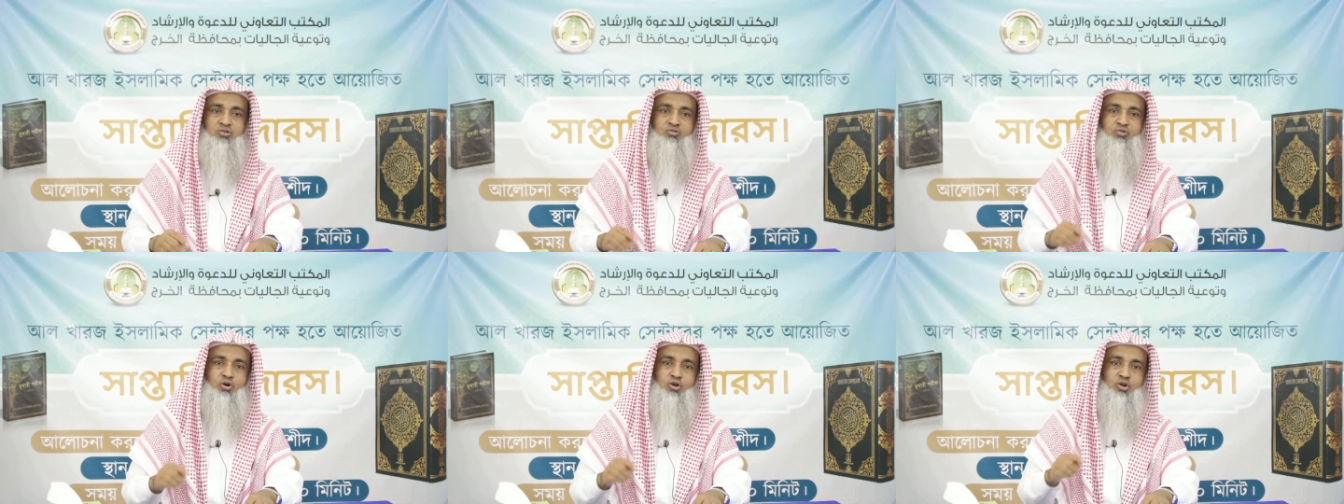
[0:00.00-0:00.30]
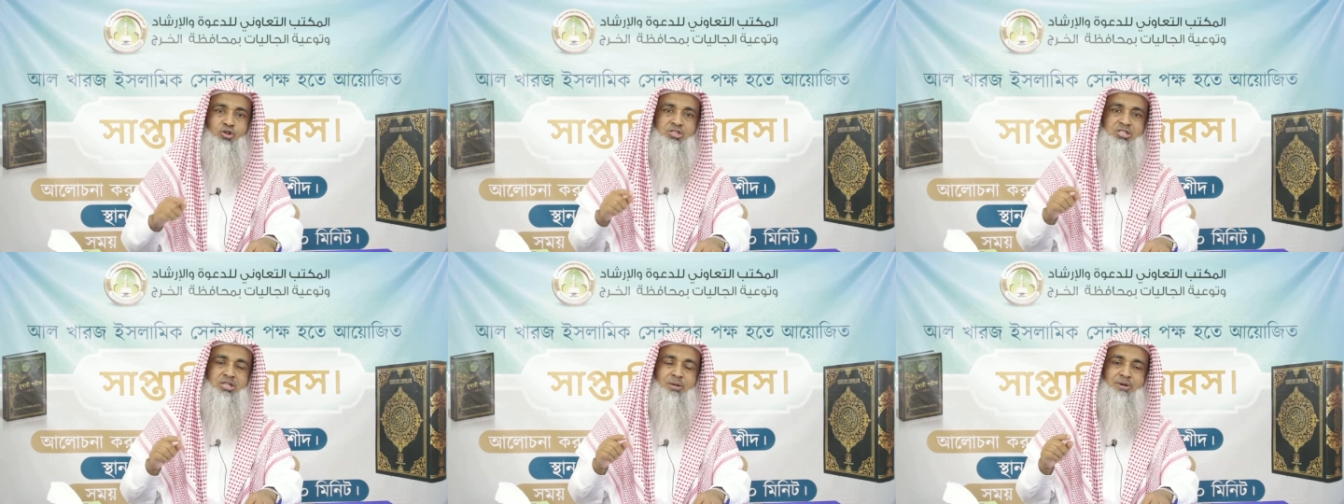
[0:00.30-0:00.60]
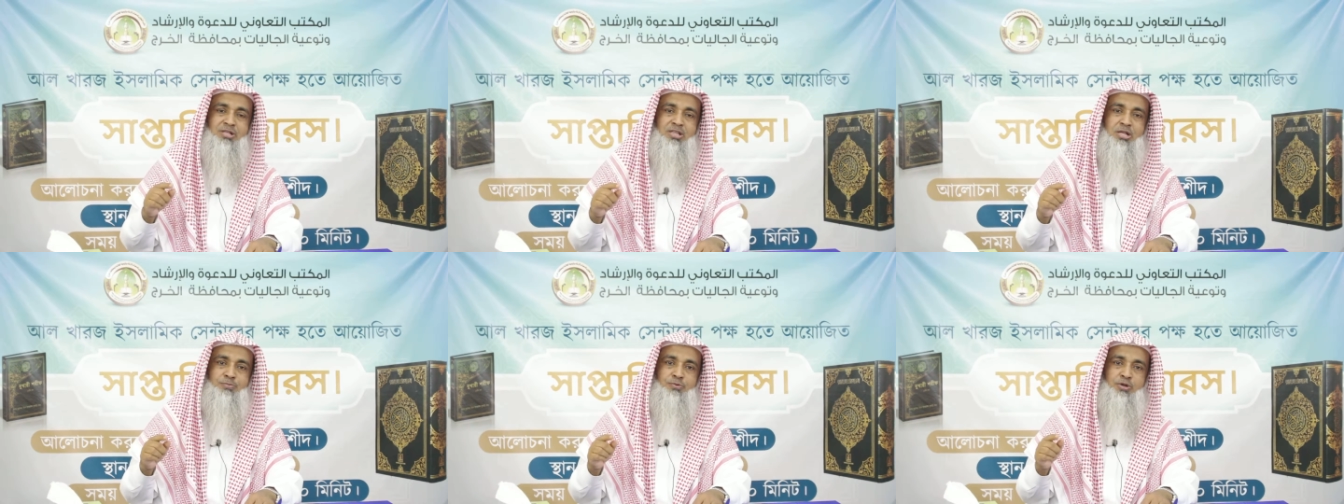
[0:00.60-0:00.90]
ফরজ
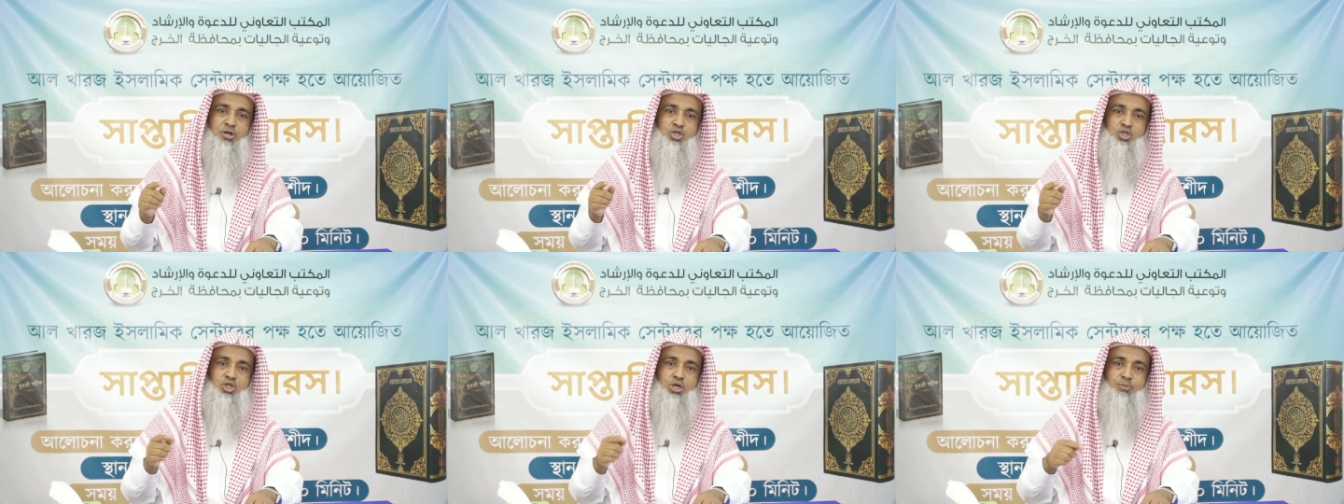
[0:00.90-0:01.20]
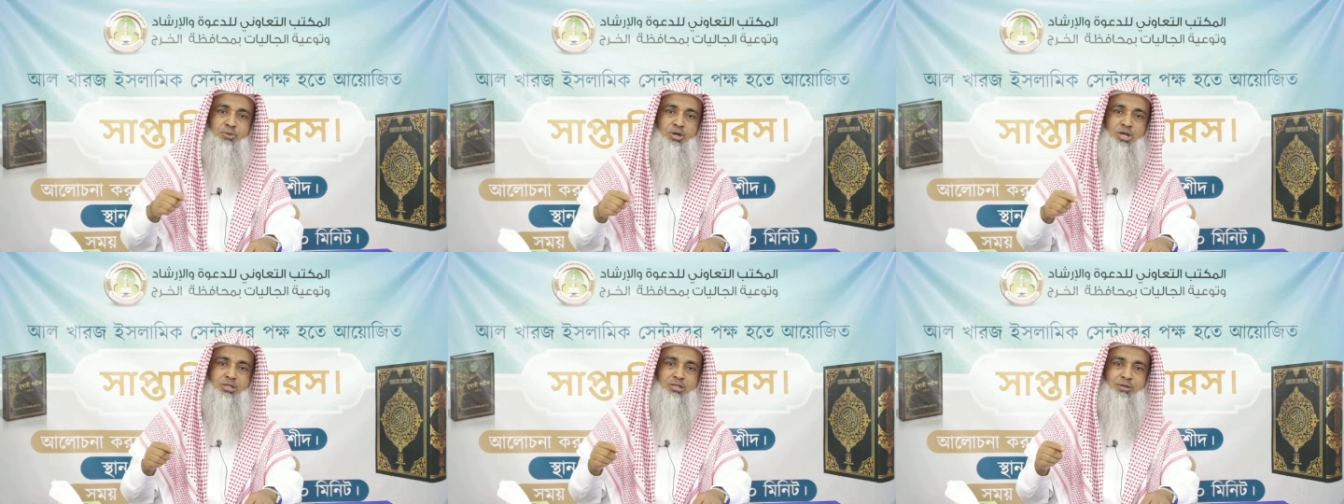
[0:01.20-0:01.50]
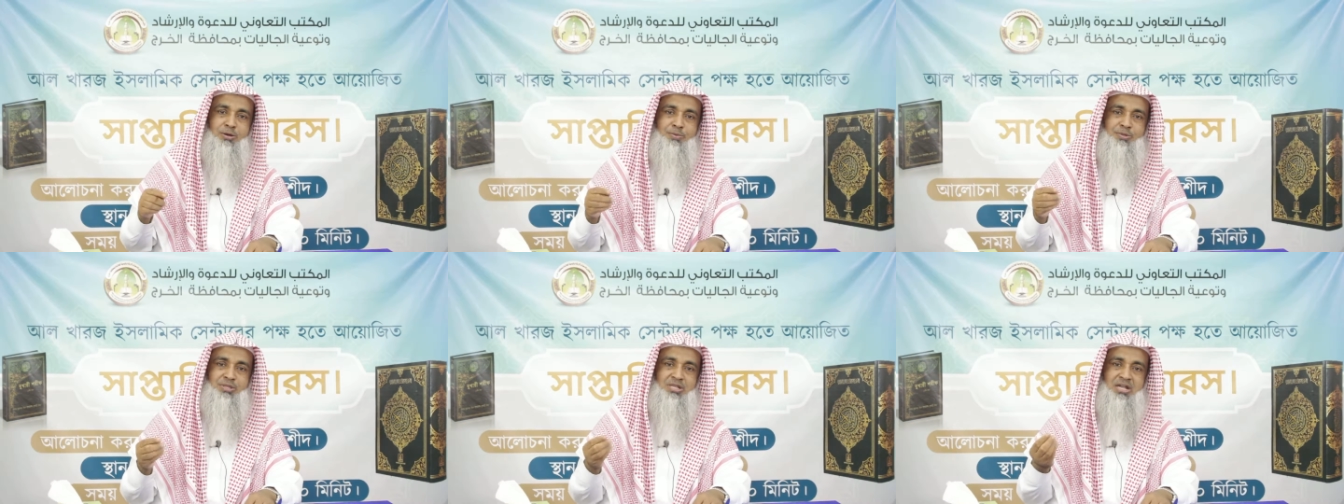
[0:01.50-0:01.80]
নামাদের পরে
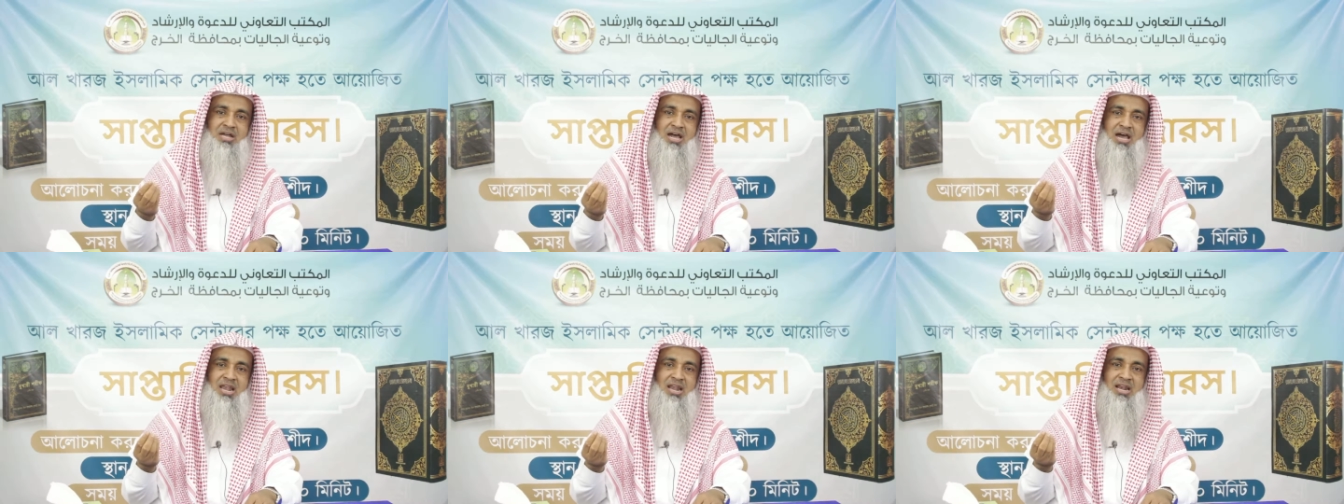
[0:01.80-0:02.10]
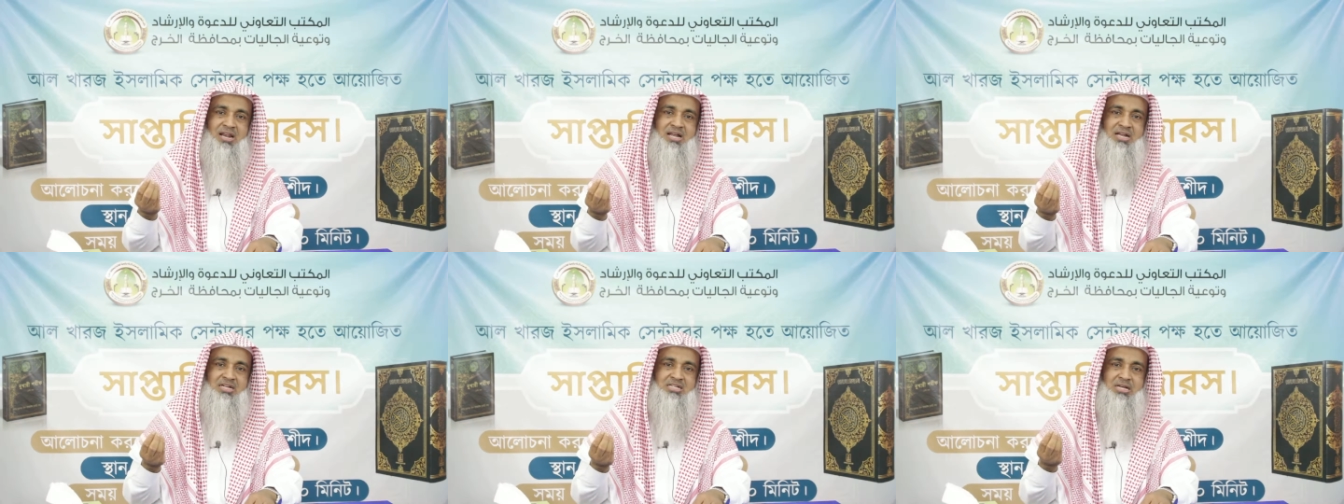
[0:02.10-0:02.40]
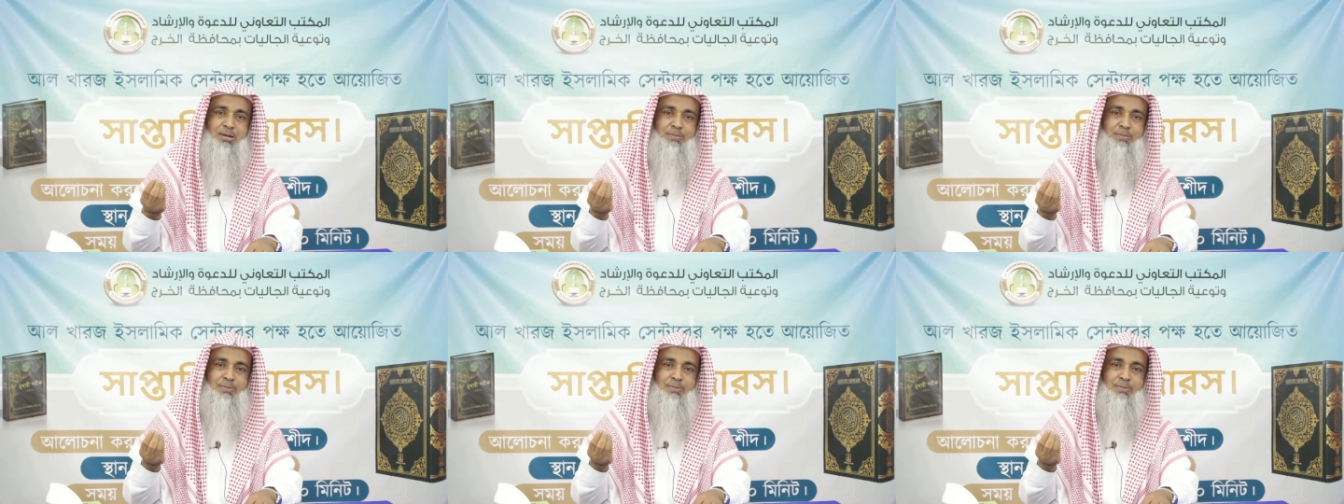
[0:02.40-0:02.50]
সম্মিলিতভাবে যে হালকা